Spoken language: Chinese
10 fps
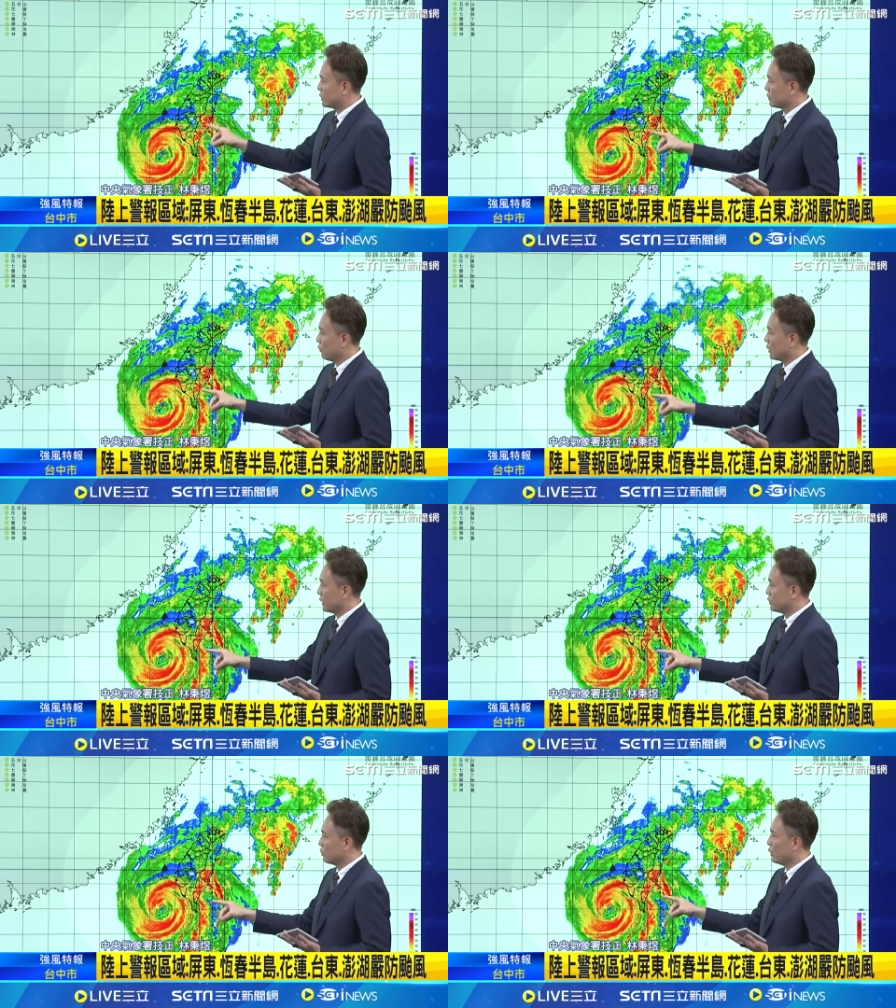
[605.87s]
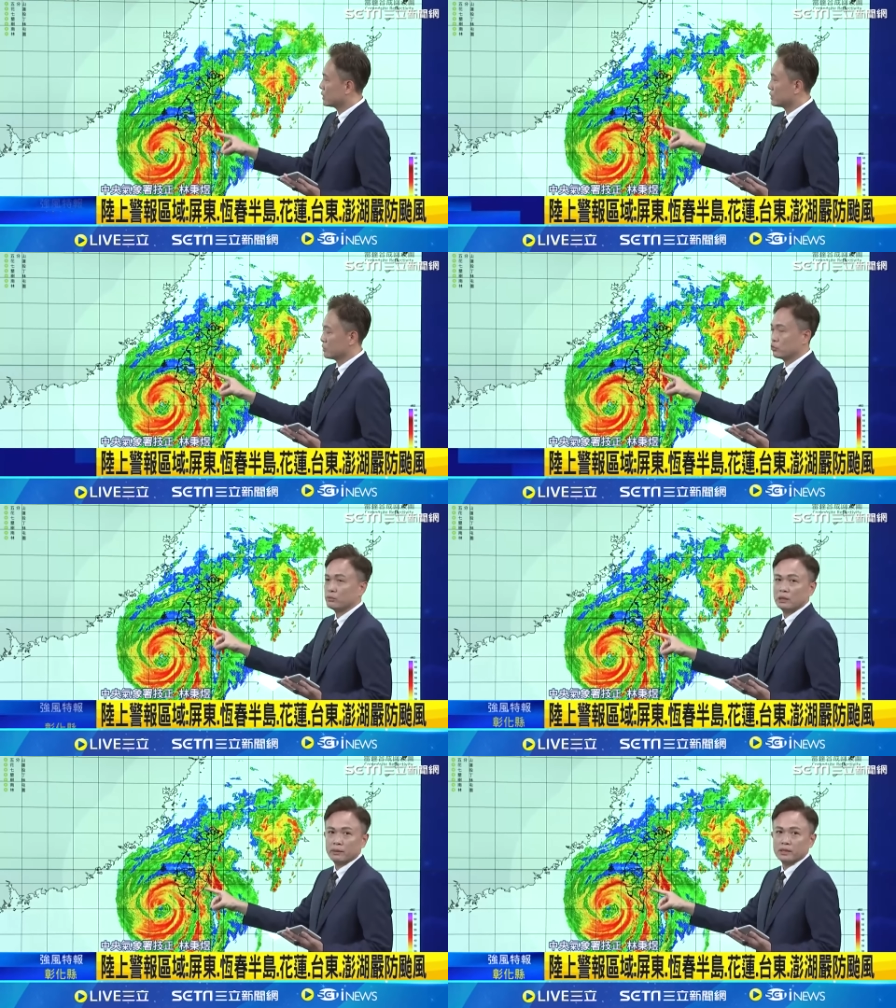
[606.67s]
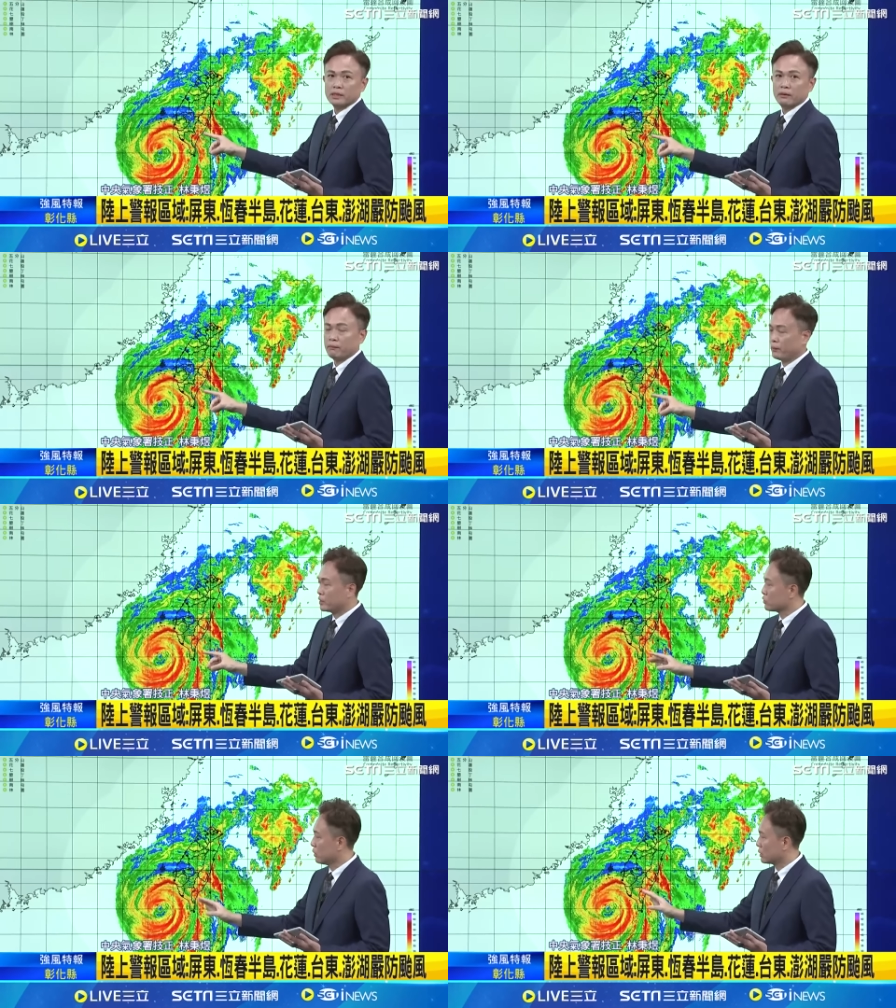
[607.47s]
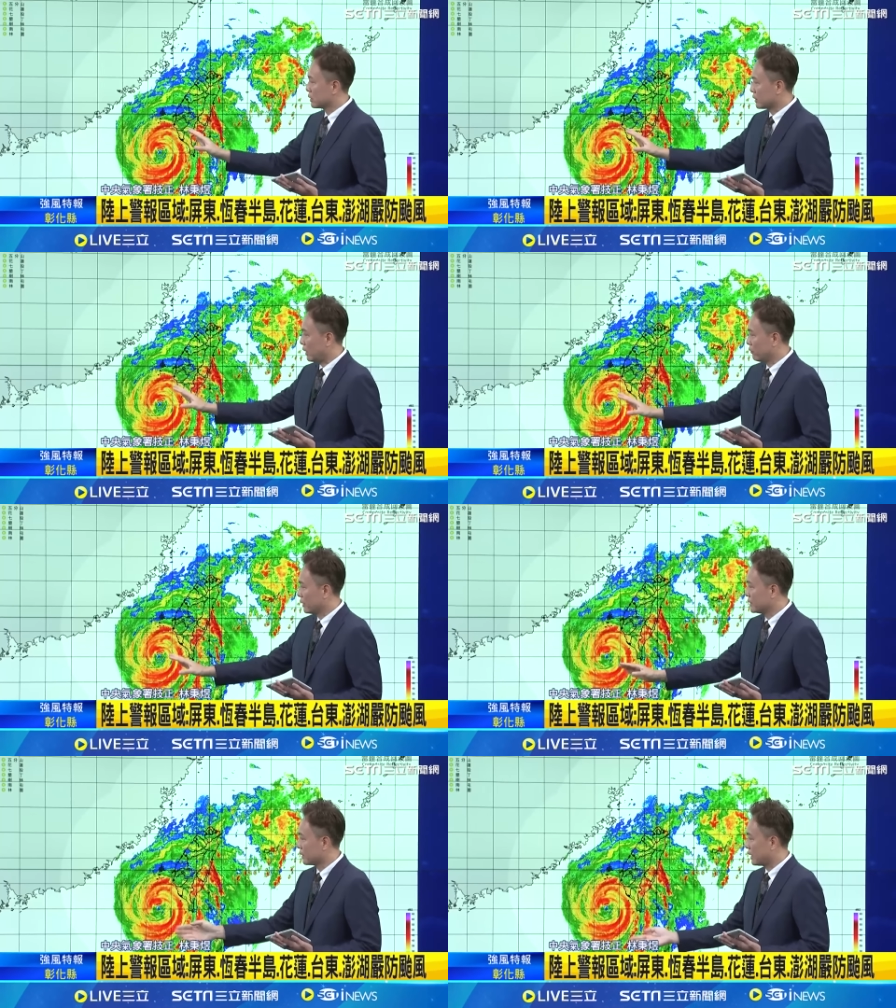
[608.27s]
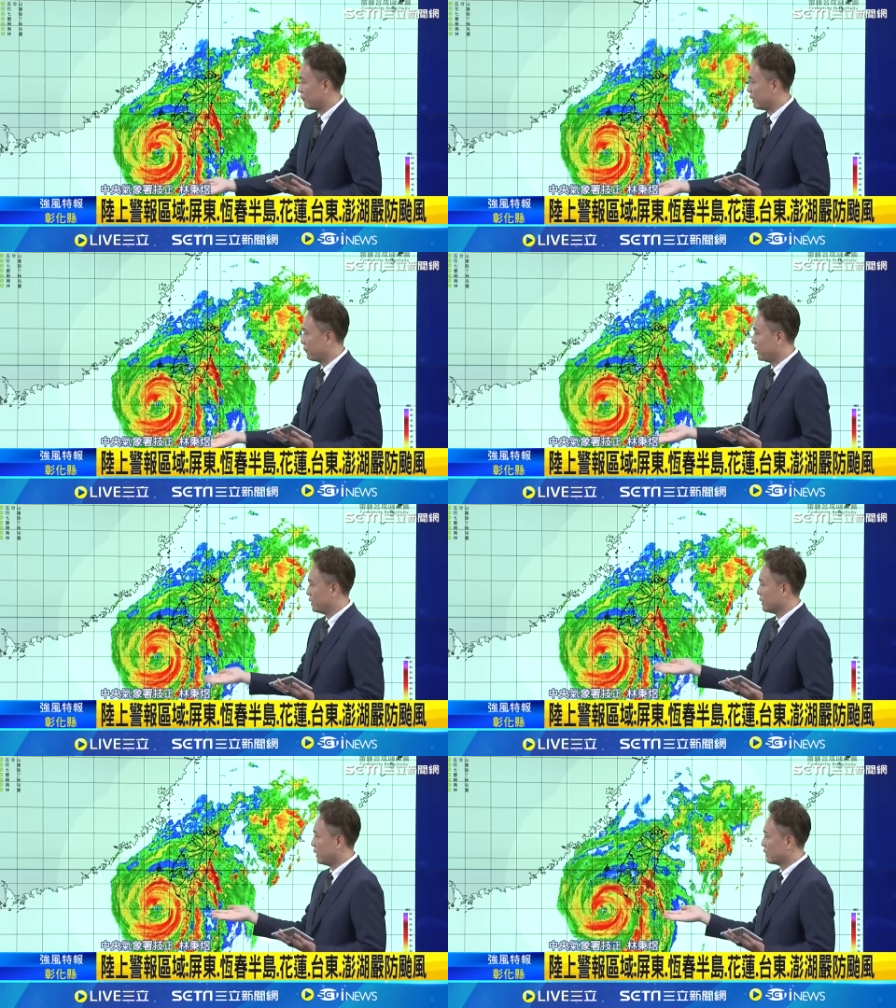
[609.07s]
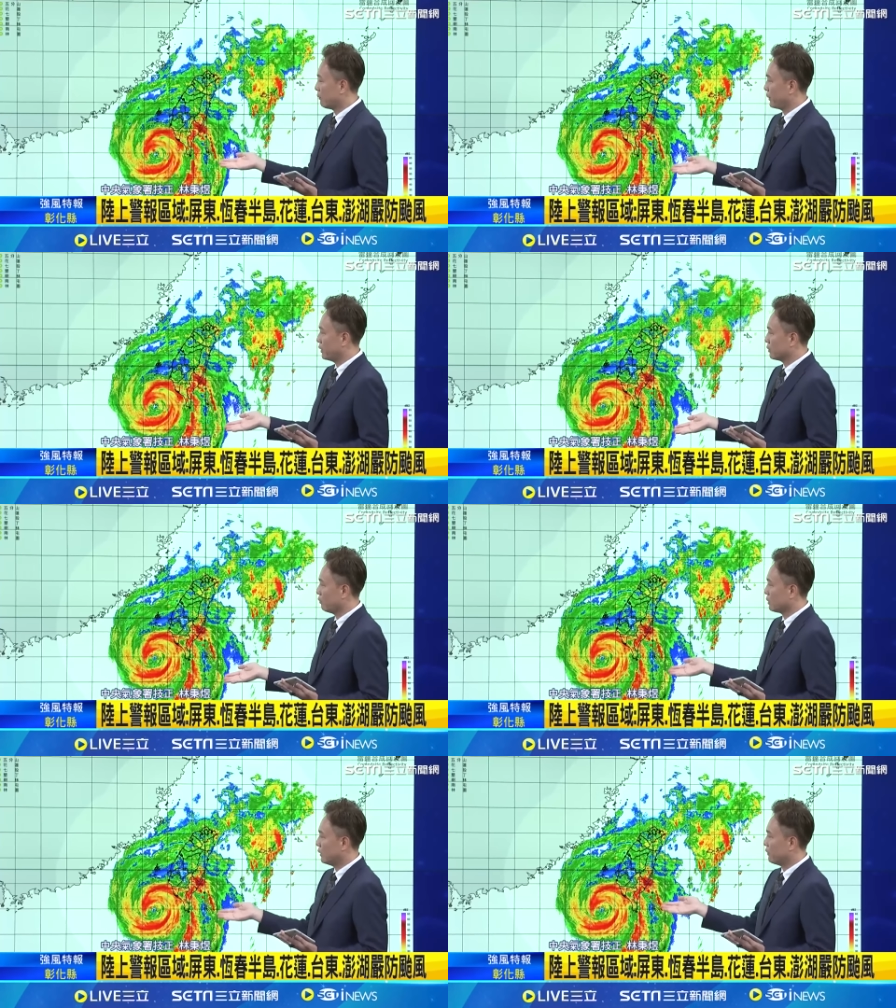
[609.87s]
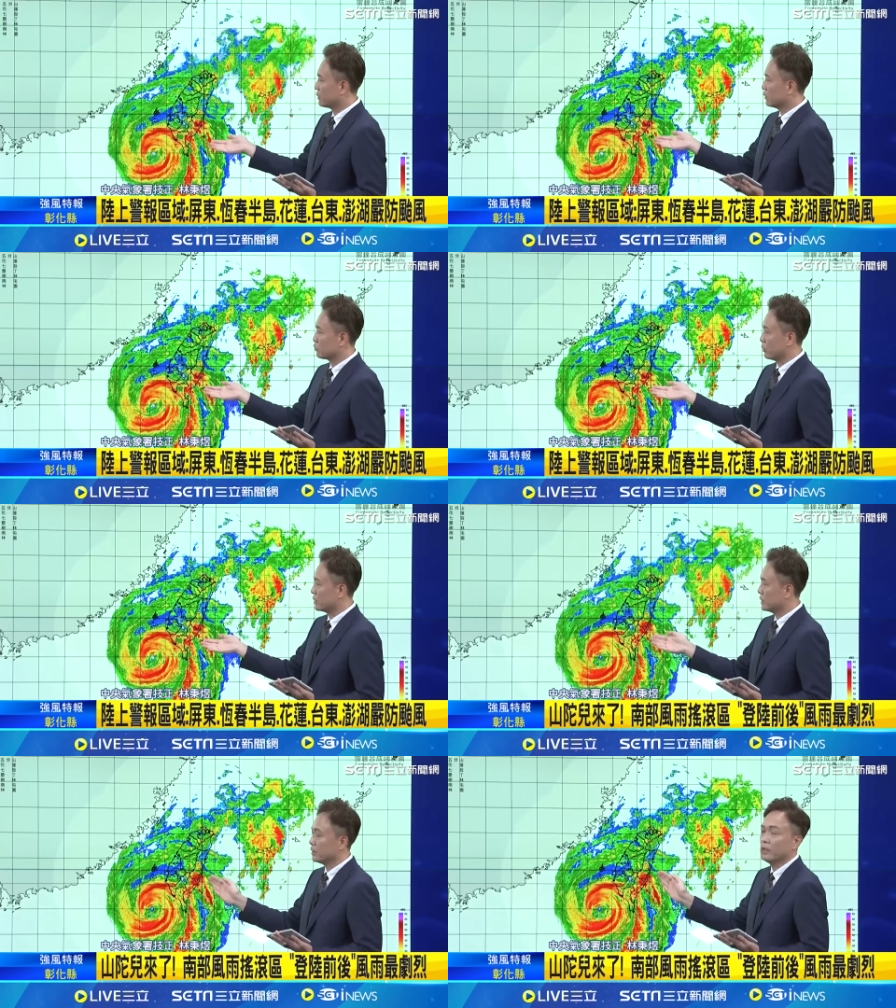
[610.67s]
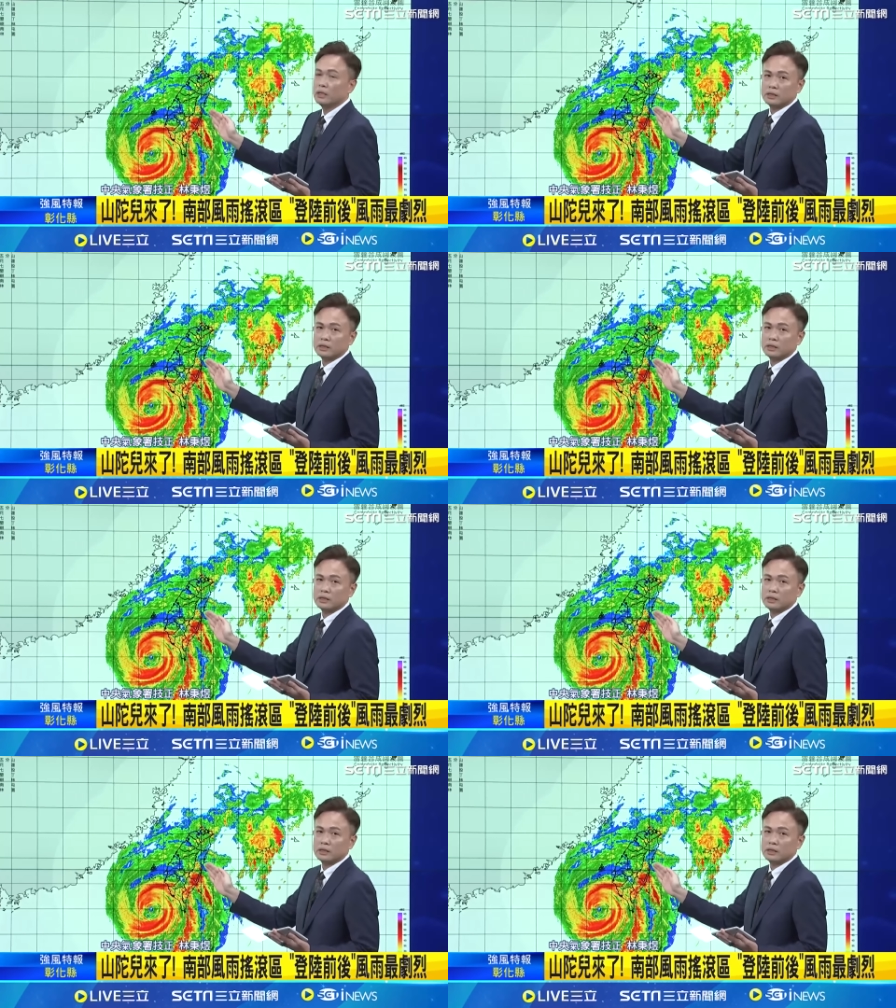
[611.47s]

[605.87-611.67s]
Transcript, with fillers: 雨的情况依旧会持续比较明显，毕竟受到整个台风的影响带比较偏南到偏东南方的水汽，